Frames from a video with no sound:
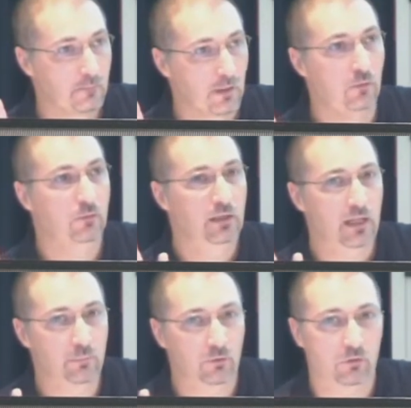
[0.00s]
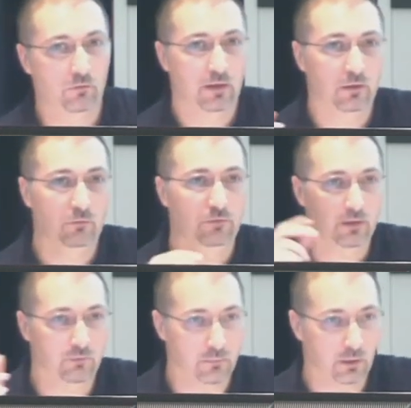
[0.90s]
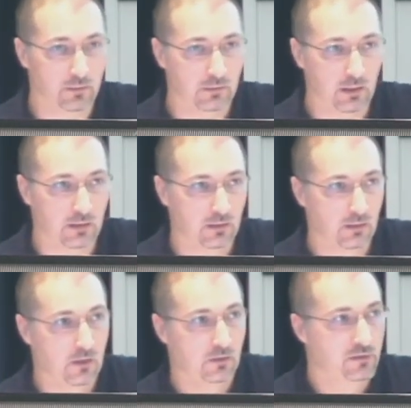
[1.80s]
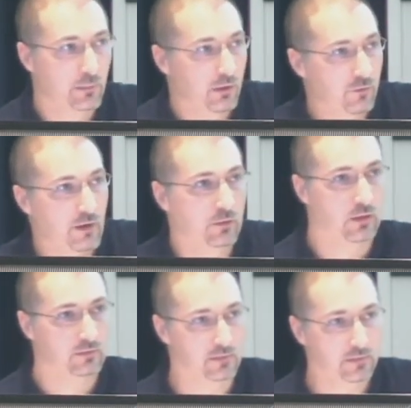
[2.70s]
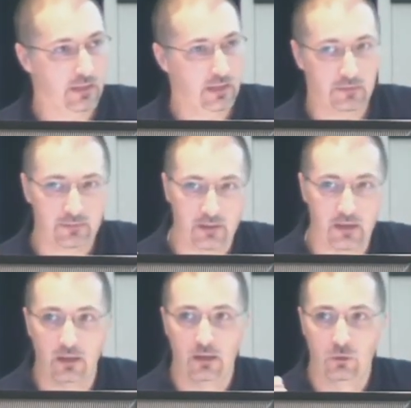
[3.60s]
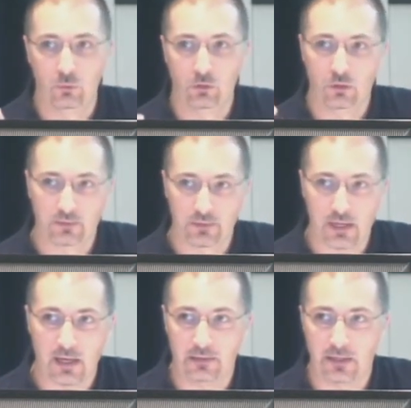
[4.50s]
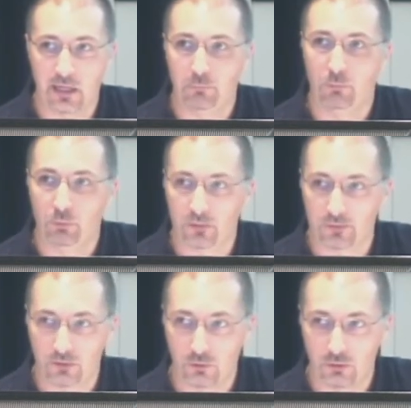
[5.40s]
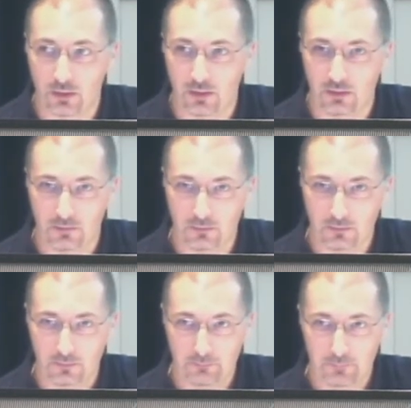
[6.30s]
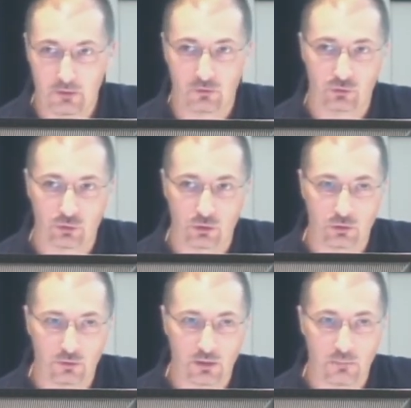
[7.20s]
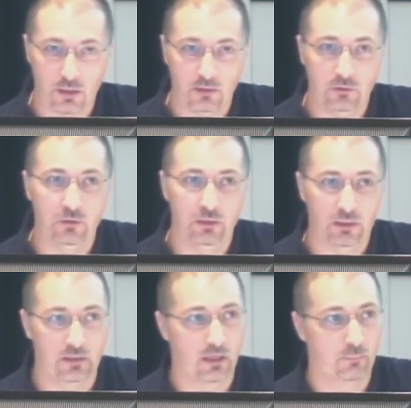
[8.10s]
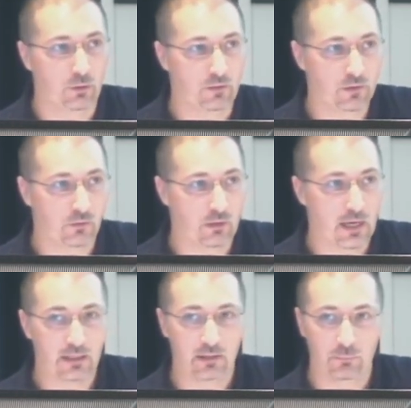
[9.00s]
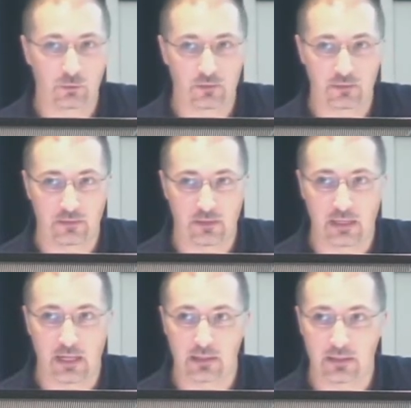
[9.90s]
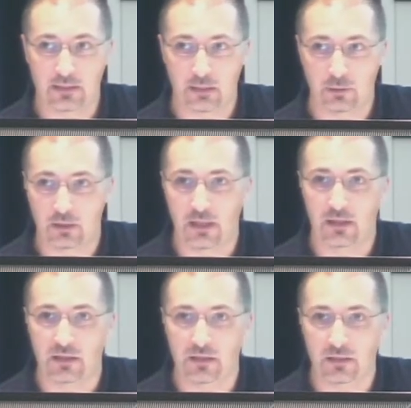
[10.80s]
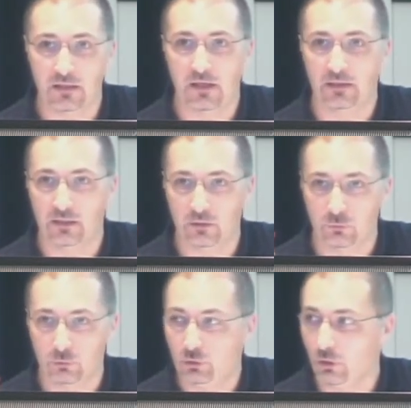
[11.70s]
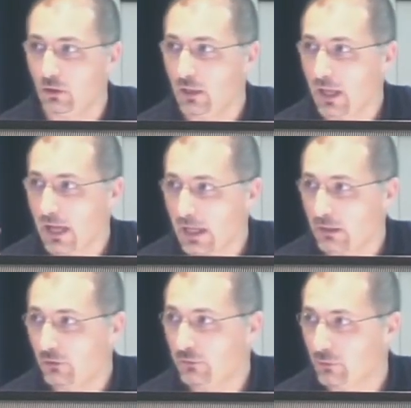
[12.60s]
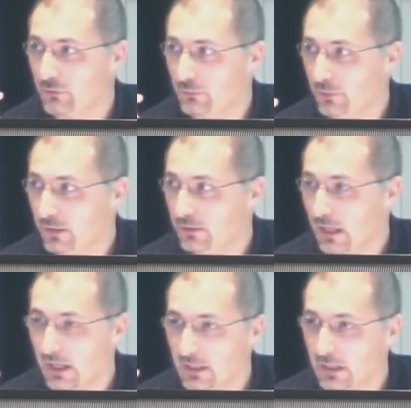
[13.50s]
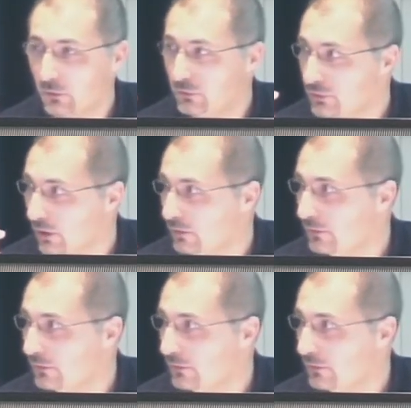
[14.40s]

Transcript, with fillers: I volontari possono fare o non fare viabilità? Diciamo che fanno assistenza lungo le strade alla popolazione sotto il coordinamento di chi? Della polizia locale, della polizia stradale, dei carabinieri, di chi è tenuto allo svolgimento, al controllo